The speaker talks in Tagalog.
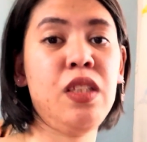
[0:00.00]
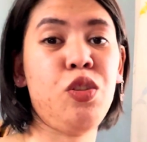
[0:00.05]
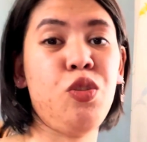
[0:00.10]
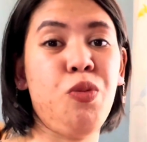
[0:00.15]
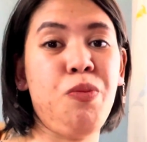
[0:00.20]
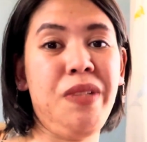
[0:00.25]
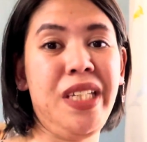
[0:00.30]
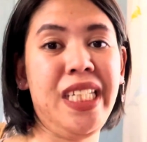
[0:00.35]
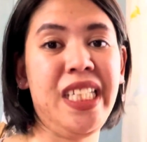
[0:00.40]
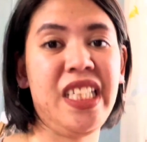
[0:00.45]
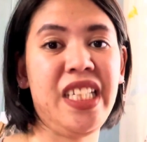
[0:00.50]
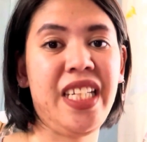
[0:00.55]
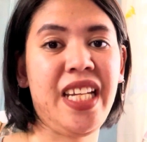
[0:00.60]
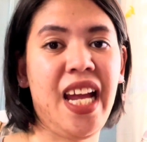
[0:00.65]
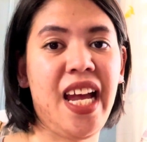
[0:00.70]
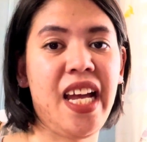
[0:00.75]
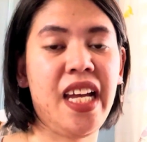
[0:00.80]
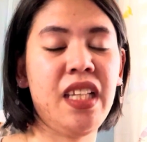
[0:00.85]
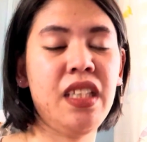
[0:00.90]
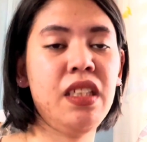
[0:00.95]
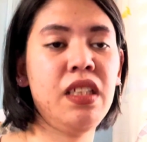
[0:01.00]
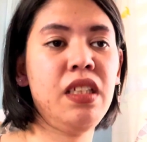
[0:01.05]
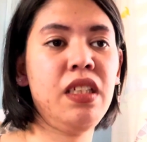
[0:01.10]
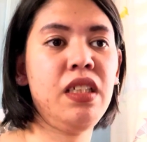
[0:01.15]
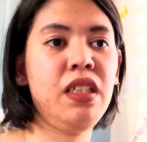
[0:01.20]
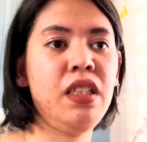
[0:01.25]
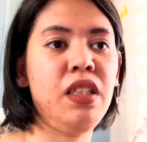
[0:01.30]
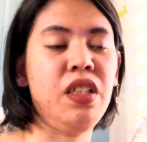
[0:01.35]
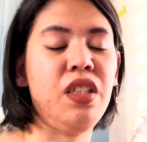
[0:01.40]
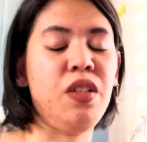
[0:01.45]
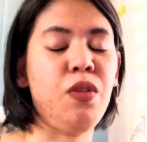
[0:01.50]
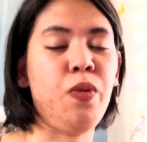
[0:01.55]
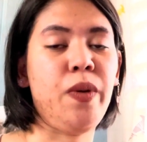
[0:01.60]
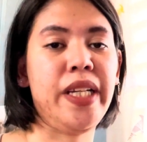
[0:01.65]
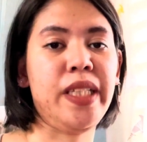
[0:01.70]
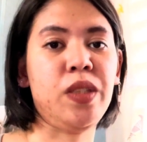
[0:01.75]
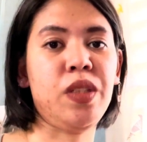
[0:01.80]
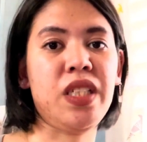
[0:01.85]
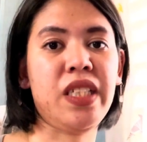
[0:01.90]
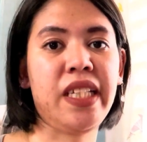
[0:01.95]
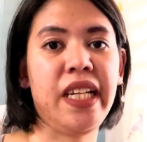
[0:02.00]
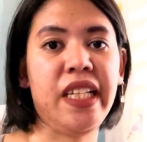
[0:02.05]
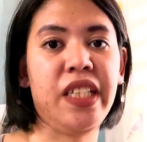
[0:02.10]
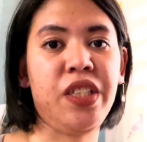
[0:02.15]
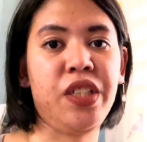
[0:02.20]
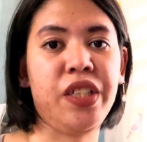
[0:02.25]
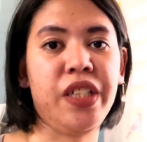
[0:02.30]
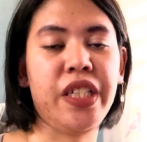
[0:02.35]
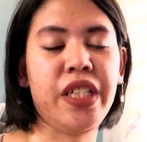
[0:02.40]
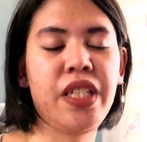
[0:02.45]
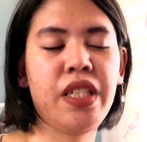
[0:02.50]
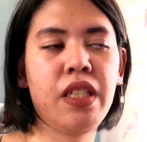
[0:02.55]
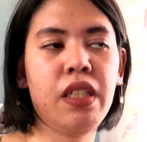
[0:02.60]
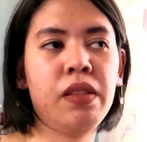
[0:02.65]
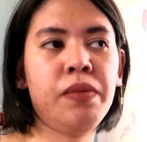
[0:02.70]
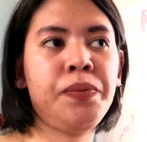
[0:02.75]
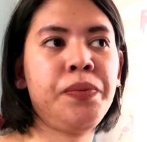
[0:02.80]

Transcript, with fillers: dumihin siya. Yung white kong Skechers.